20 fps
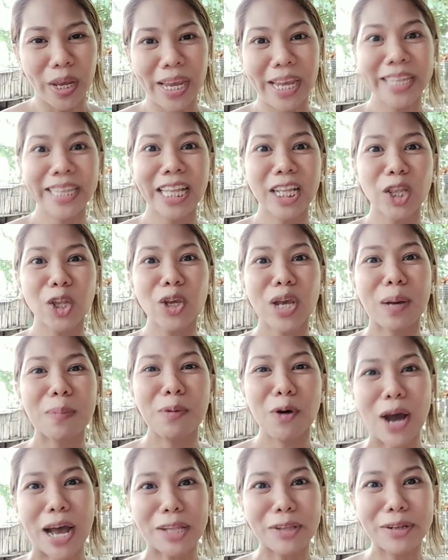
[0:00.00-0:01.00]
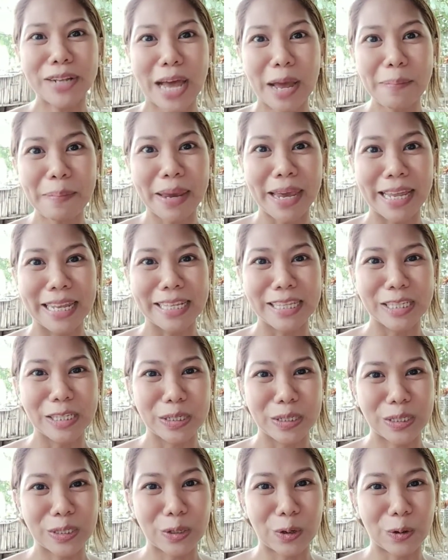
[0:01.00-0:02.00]
Eh, tatlo yung abokado namin.
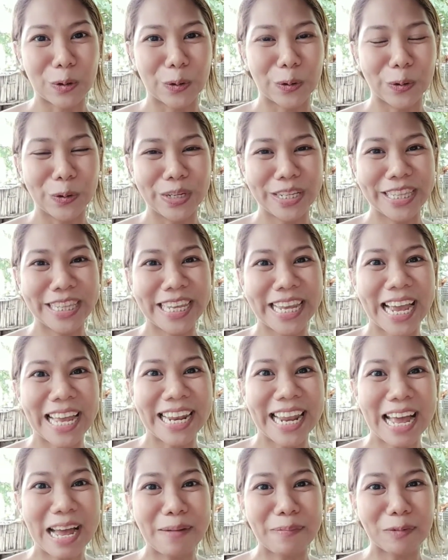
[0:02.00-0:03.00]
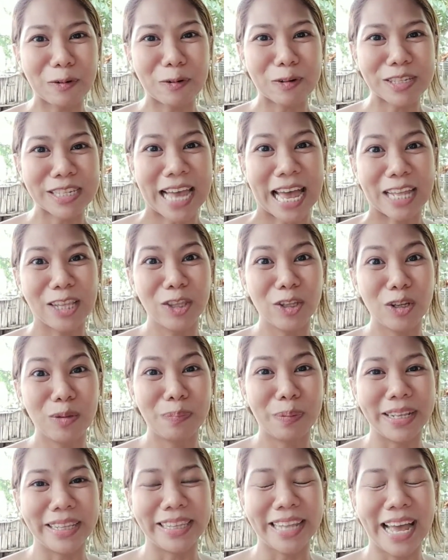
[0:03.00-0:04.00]
So, hindi alam kung saan
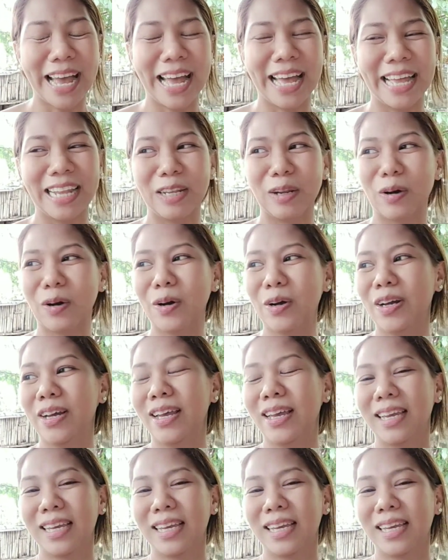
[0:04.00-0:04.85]
doon banda, no?